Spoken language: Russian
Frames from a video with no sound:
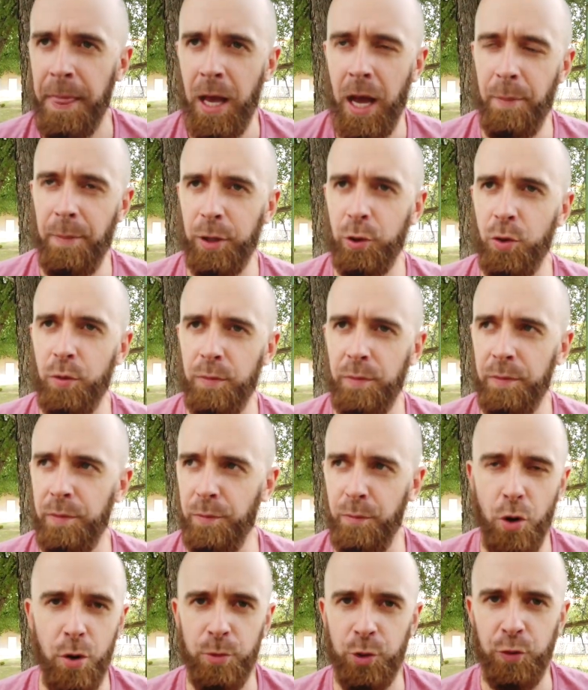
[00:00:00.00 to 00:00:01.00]
а потом
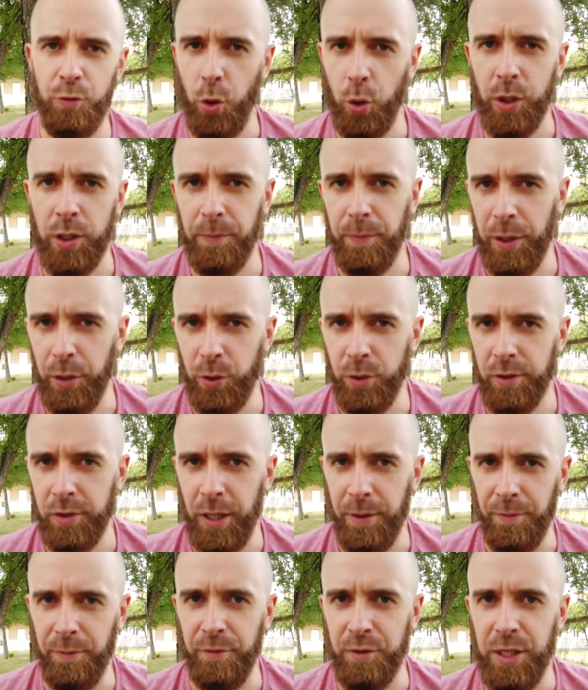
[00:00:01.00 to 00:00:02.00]
бомж Федор поет
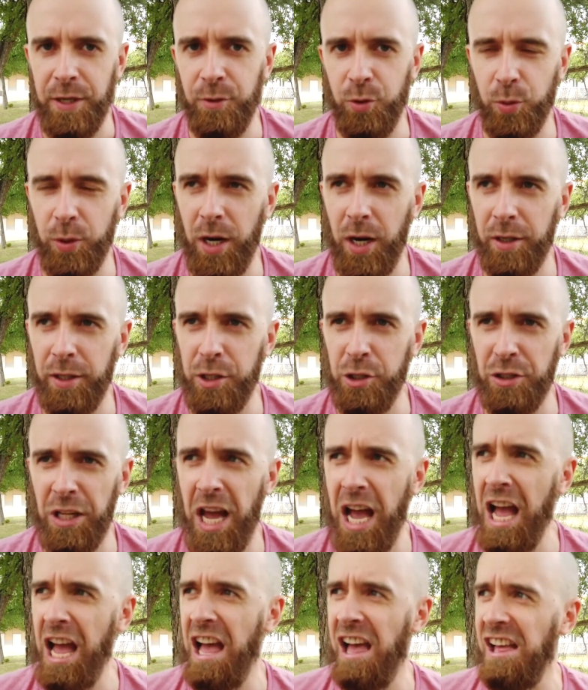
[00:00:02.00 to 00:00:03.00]
там в 9 утра, кричит,
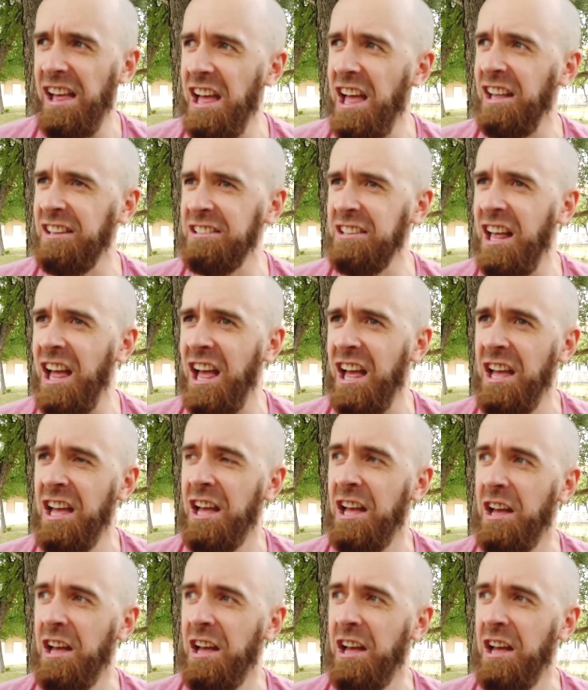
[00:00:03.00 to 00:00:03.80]
э, э,